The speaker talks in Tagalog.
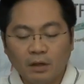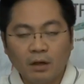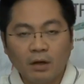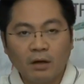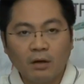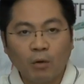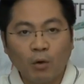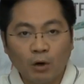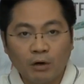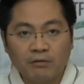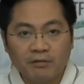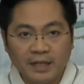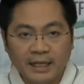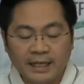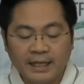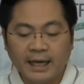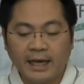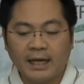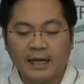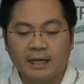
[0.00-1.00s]
or
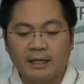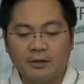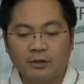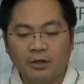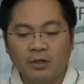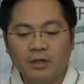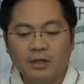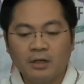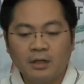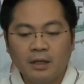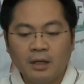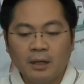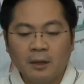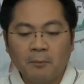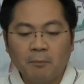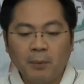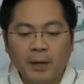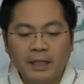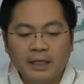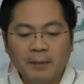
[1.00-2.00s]
vehicle. No?
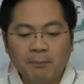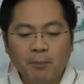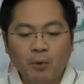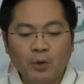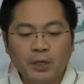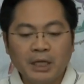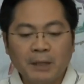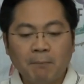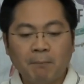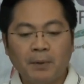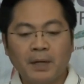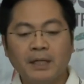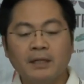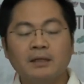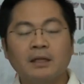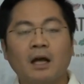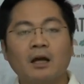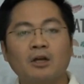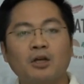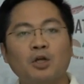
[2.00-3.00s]
Pwede pong
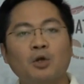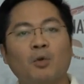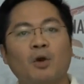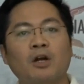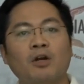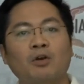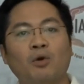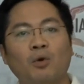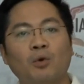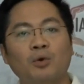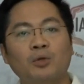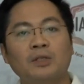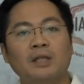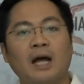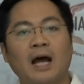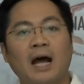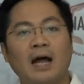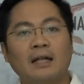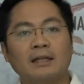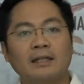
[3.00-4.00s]
i-print ang QR code
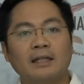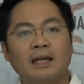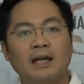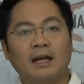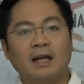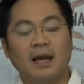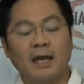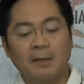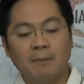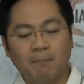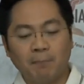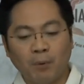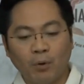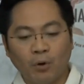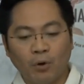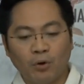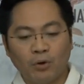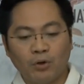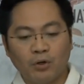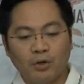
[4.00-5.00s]
at ilagay
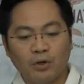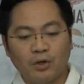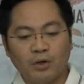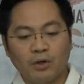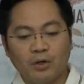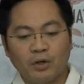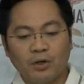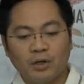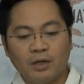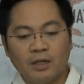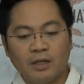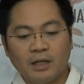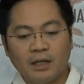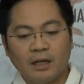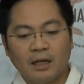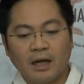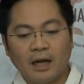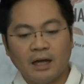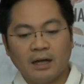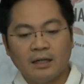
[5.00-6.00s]
po
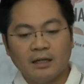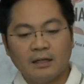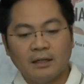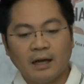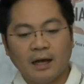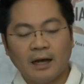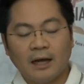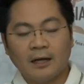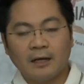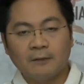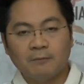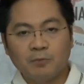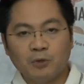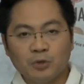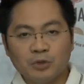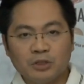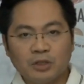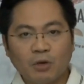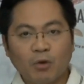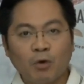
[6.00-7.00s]
uh,
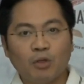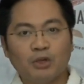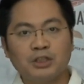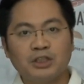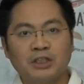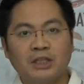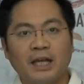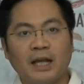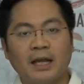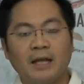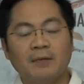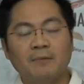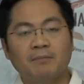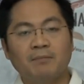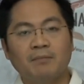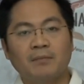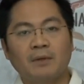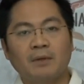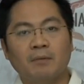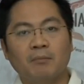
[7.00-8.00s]
dun sa kotse.
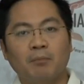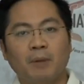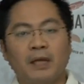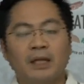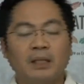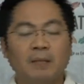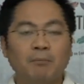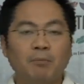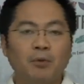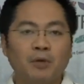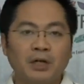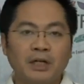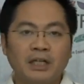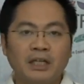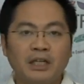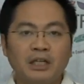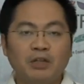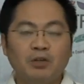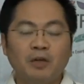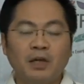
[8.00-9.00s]
Pwede po rin
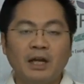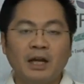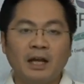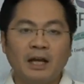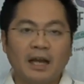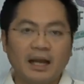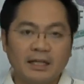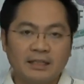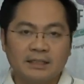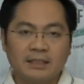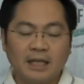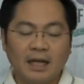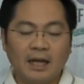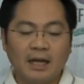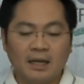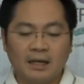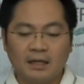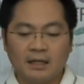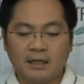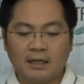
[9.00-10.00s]
niyo ilagay
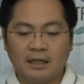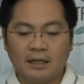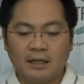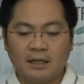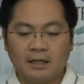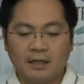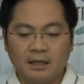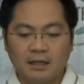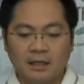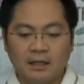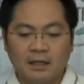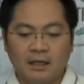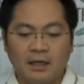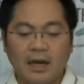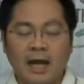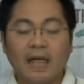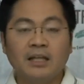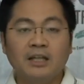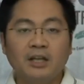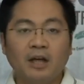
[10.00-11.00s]
sa
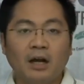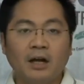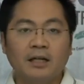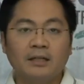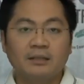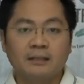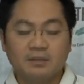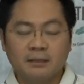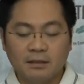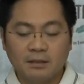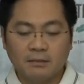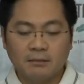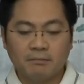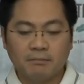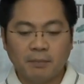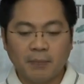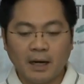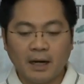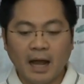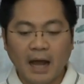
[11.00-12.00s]
lanyard,
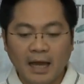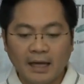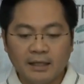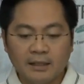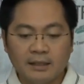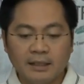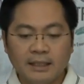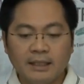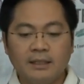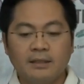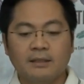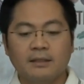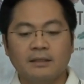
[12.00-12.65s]
parang ID,